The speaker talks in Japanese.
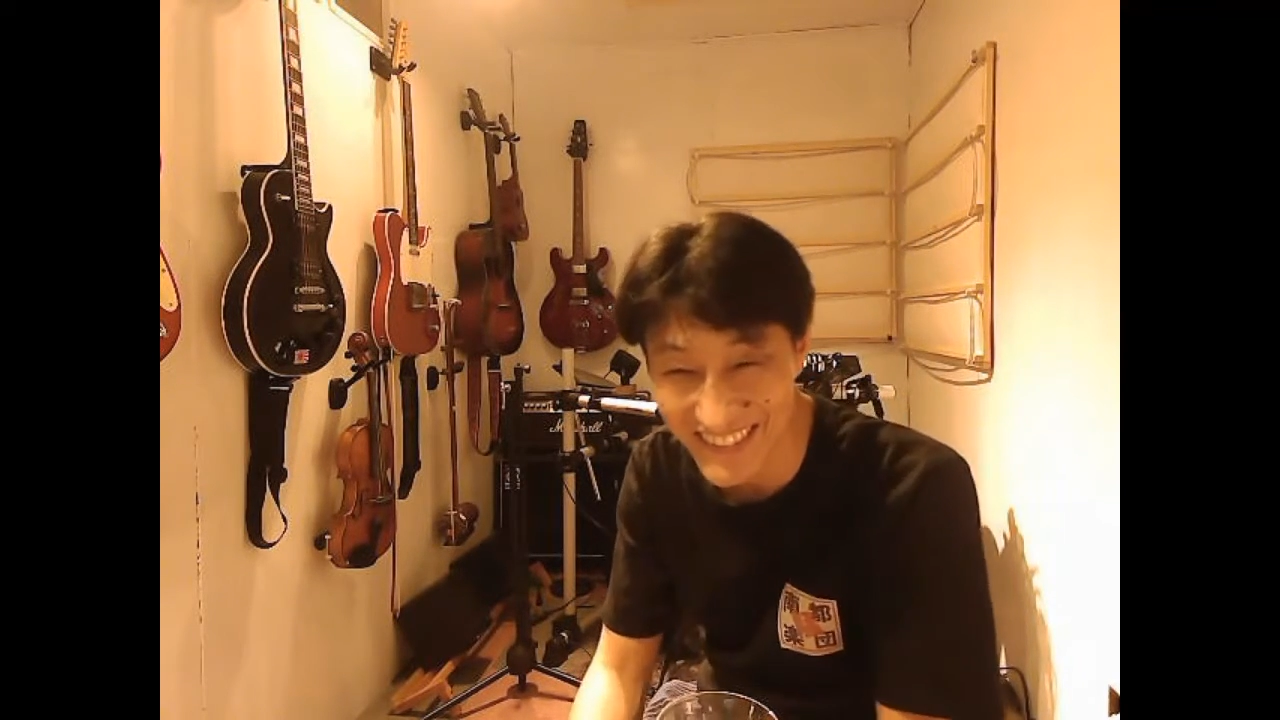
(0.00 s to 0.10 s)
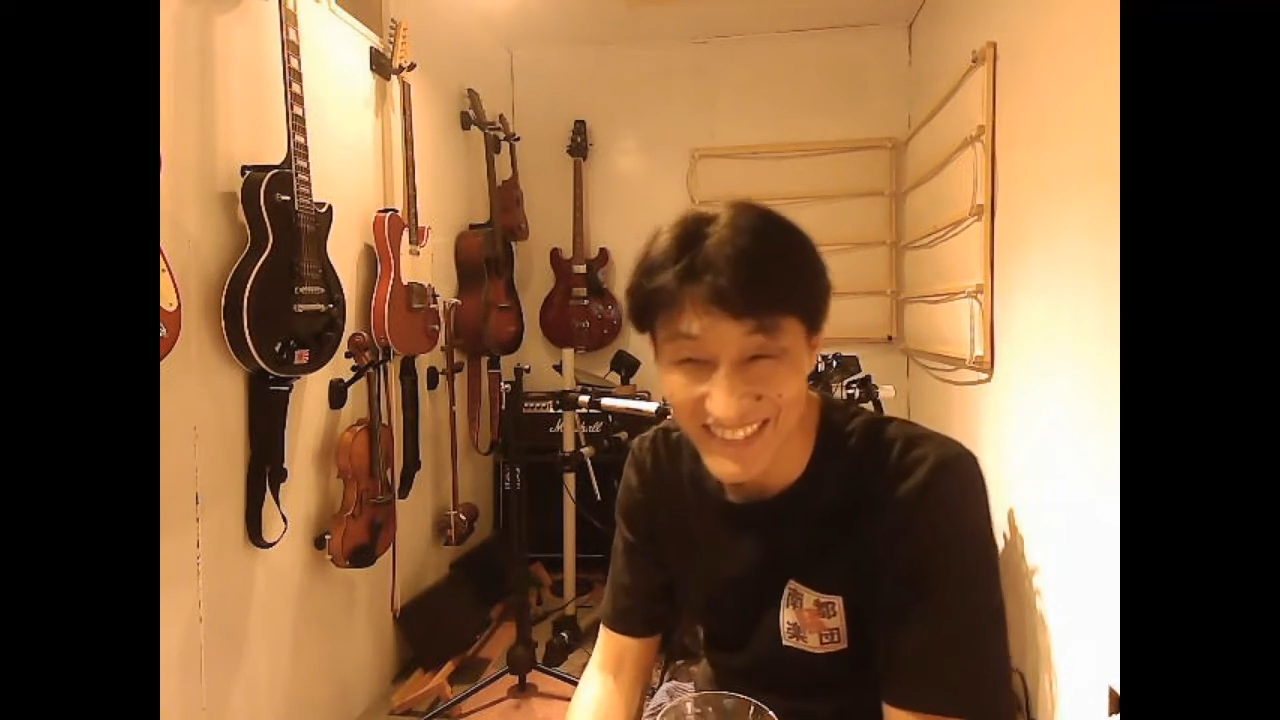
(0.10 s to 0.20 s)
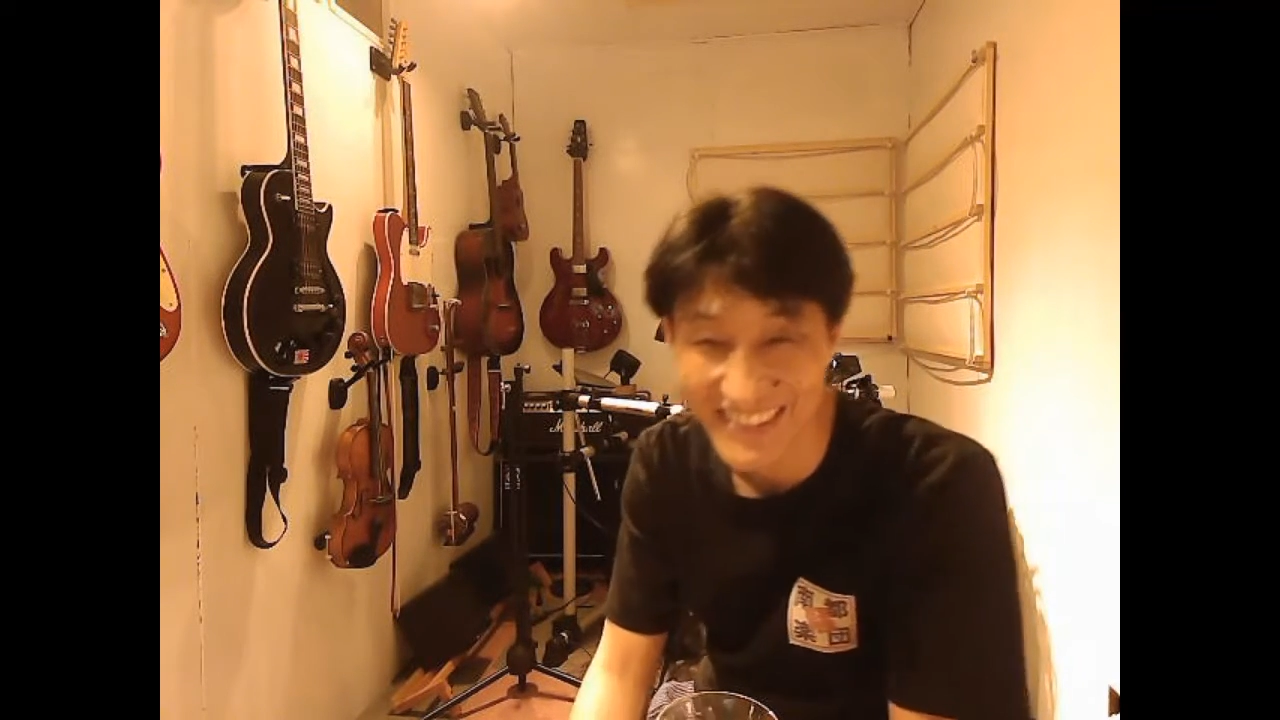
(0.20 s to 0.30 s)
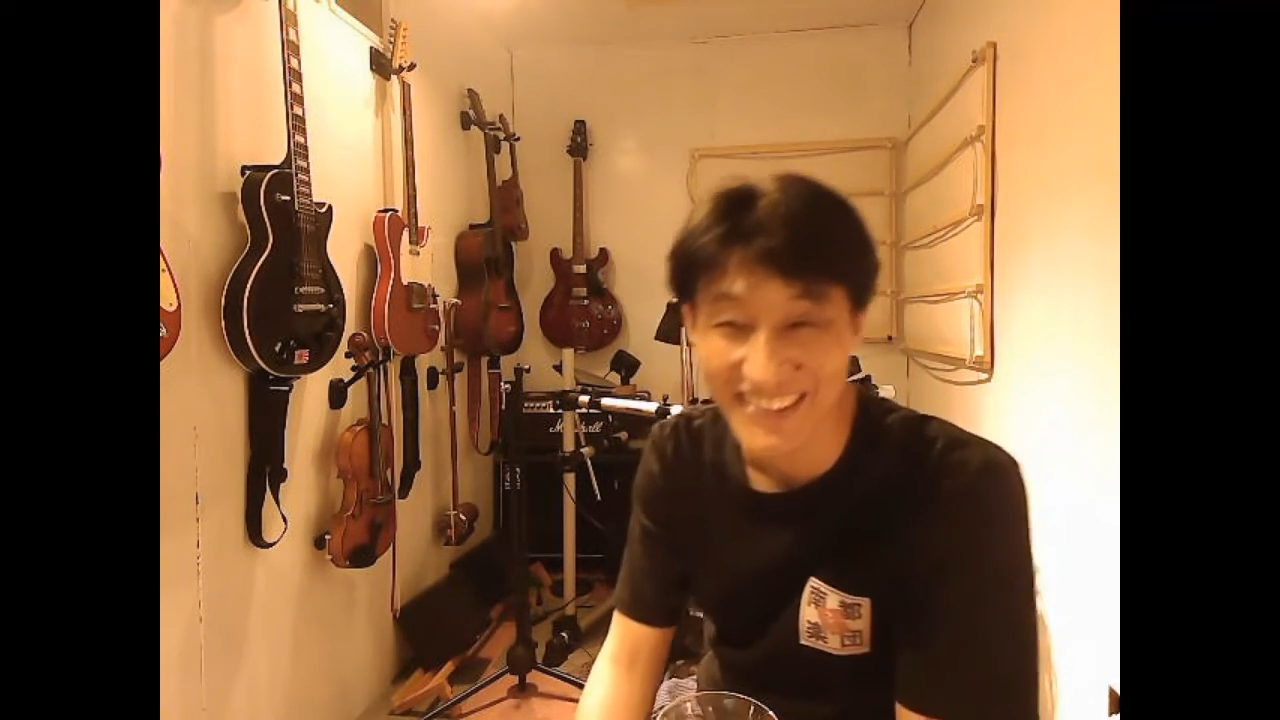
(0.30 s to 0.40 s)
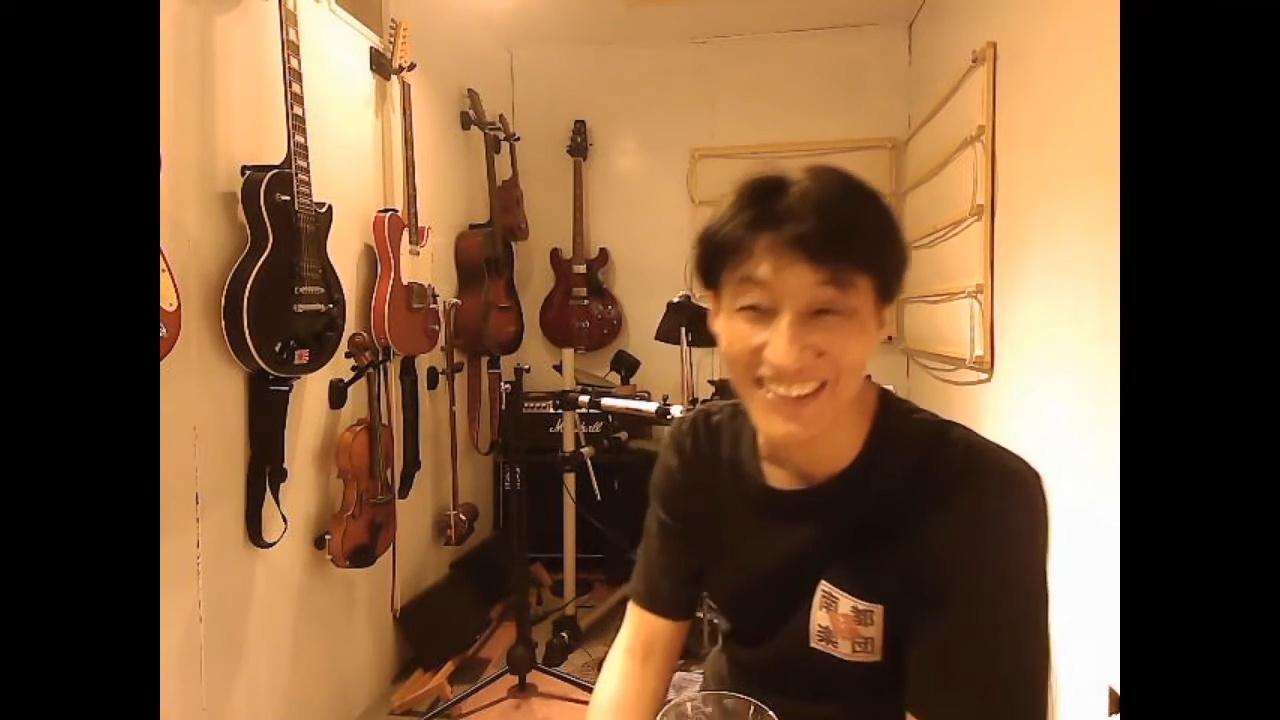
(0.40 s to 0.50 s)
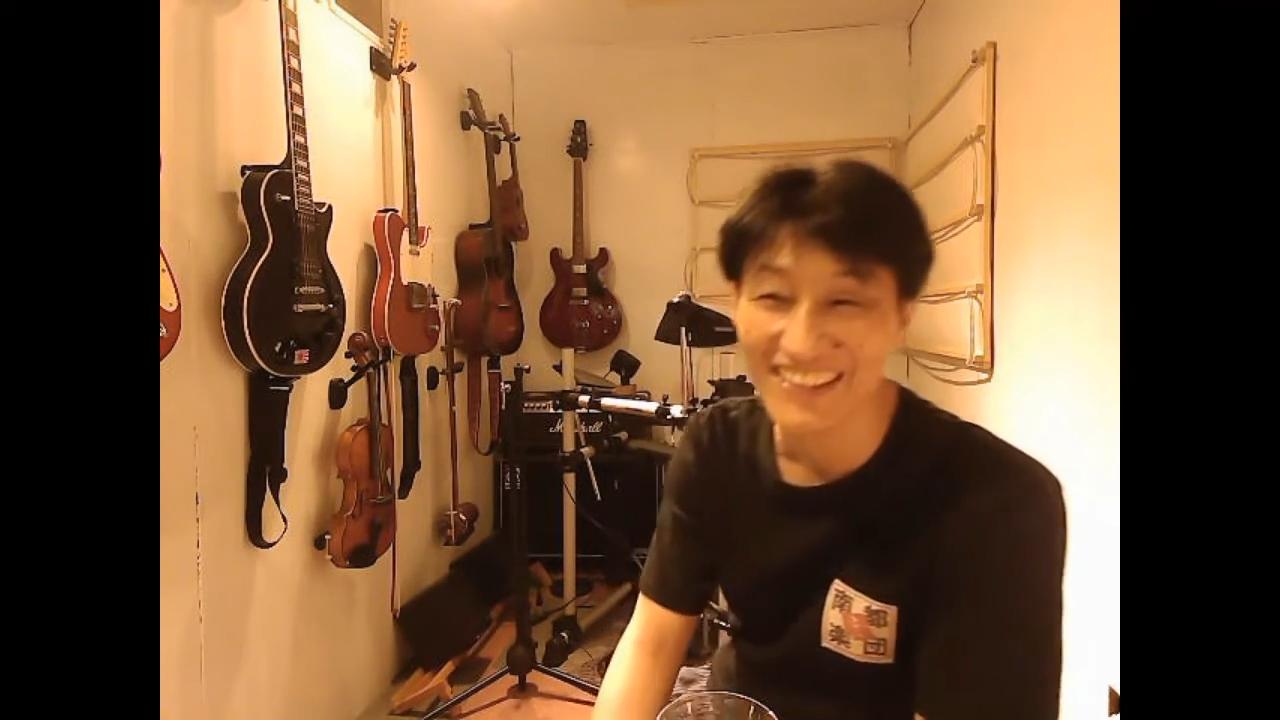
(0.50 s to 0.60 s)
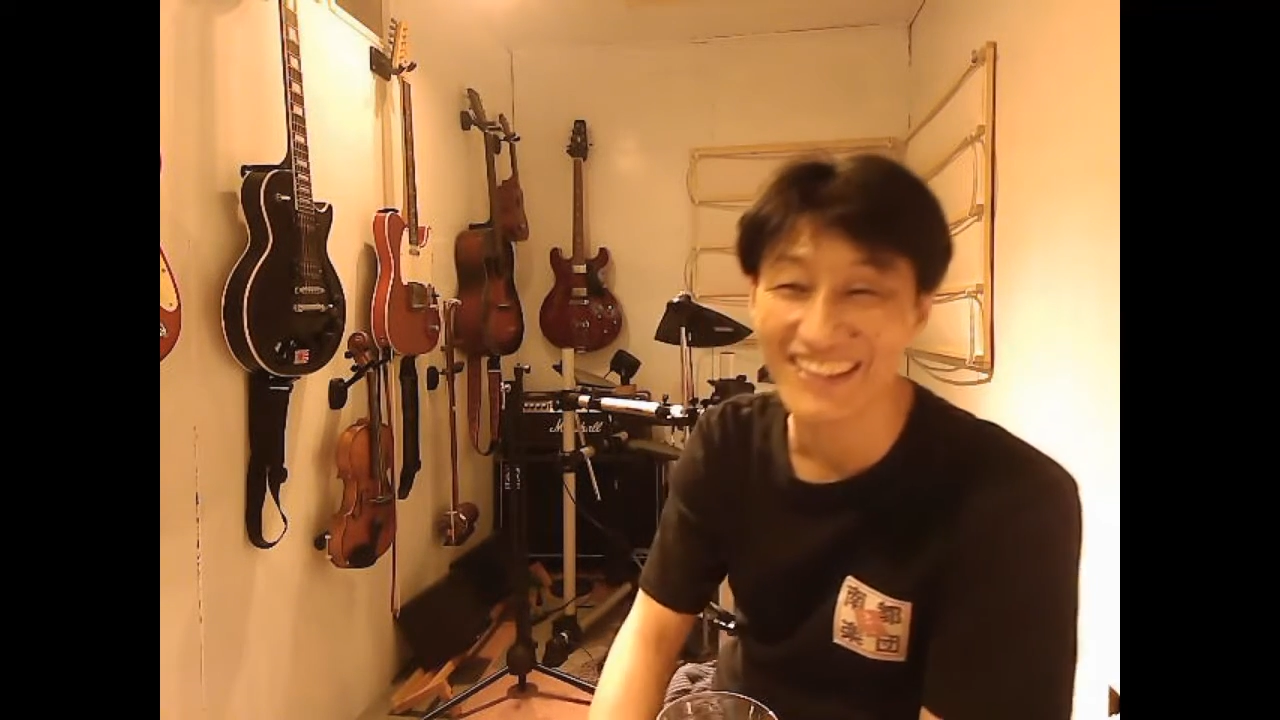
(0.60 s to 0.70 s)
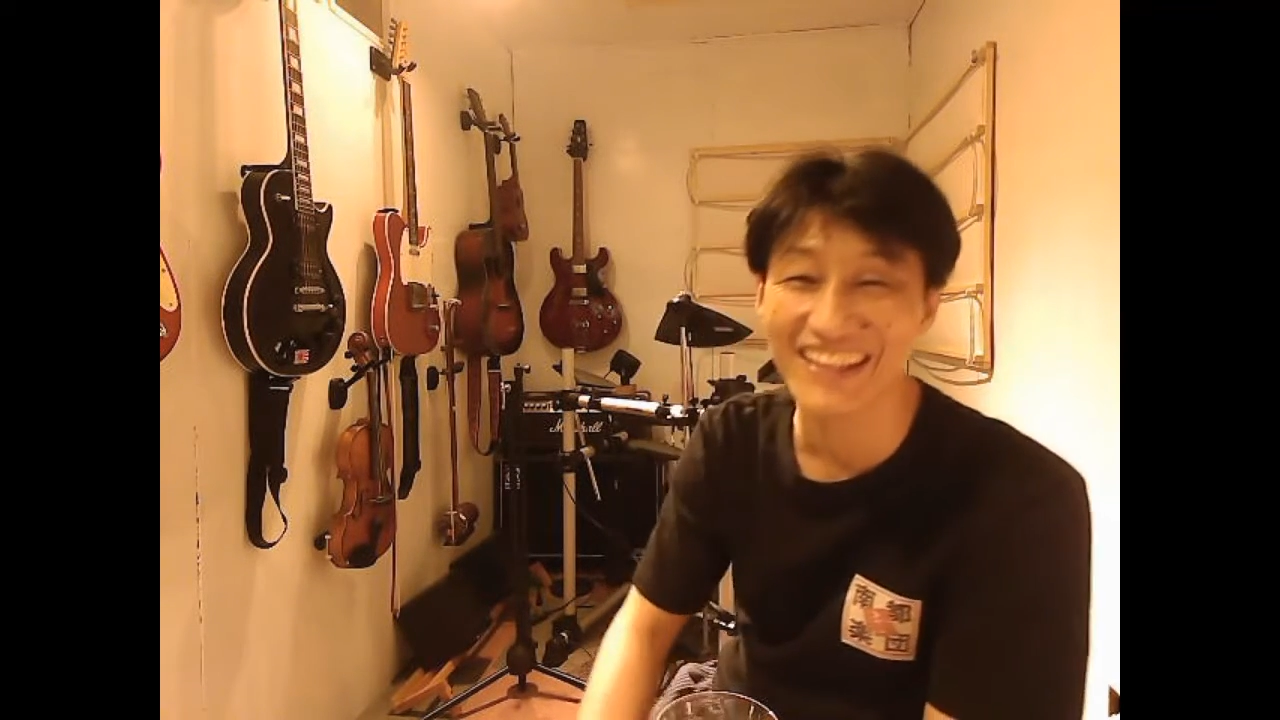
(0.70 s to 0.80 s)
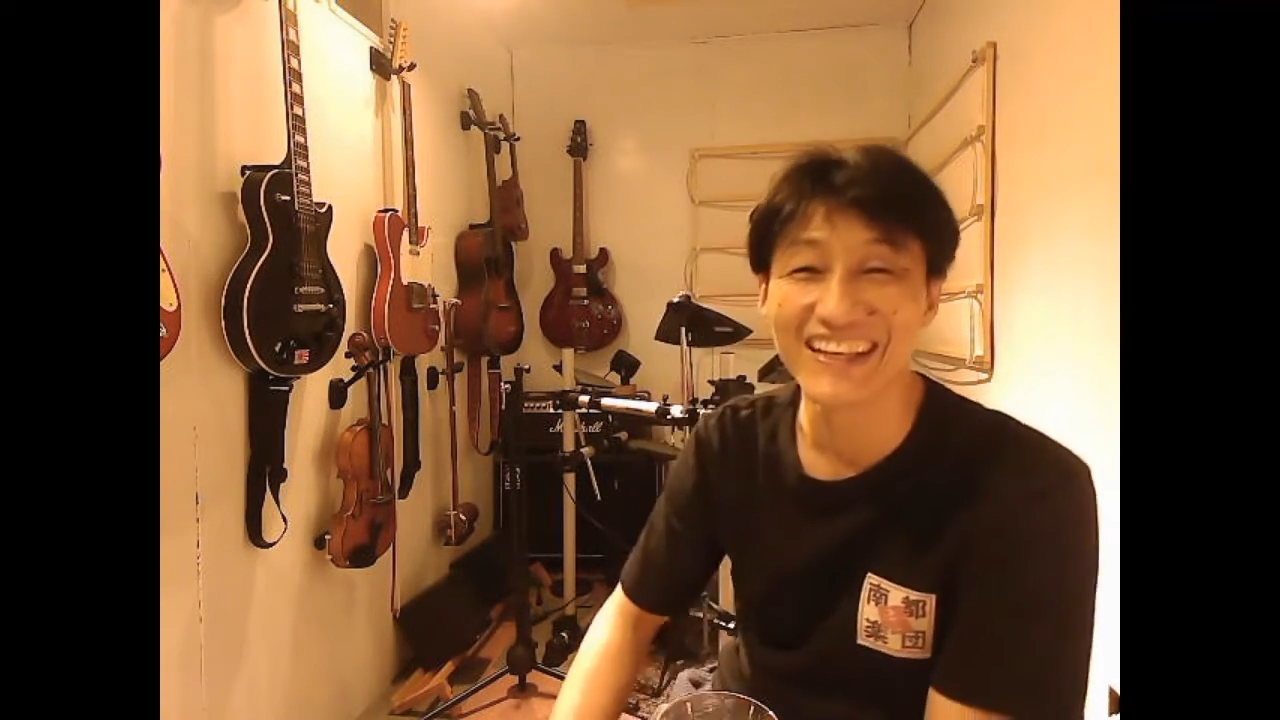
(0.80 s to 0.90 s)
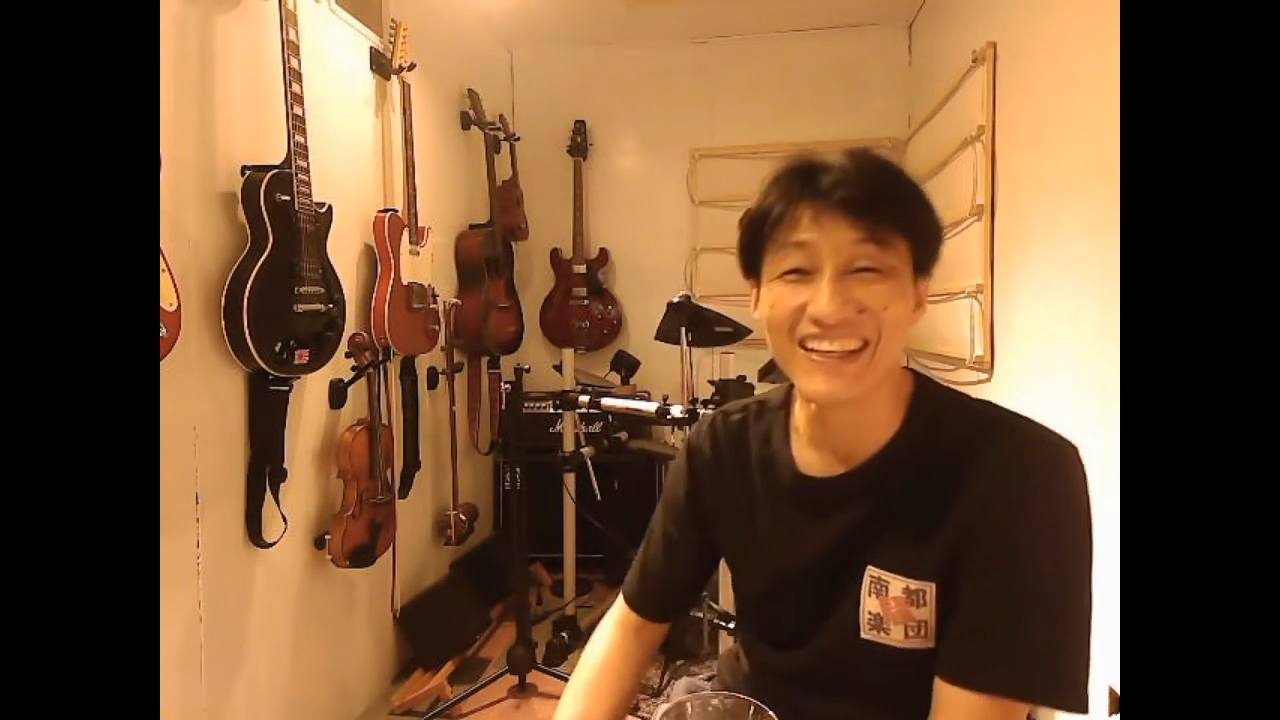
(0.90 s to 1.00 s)
読み方なん
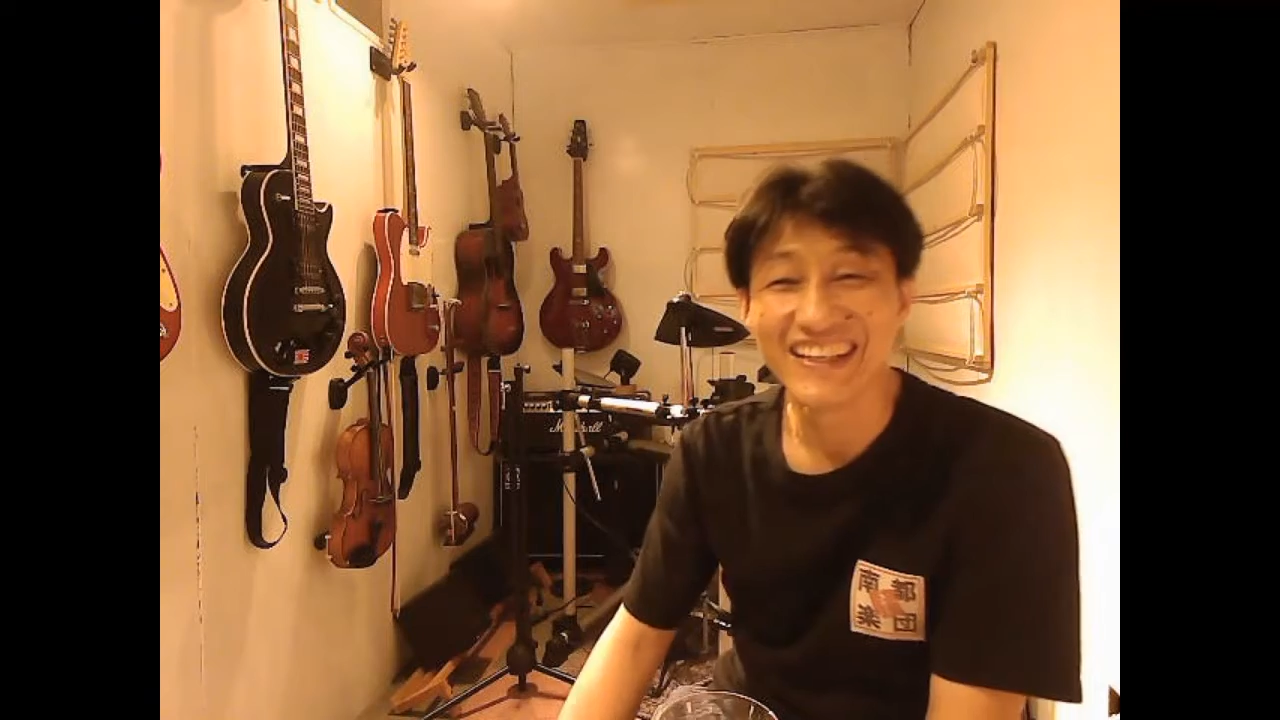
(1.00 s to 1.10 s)
で、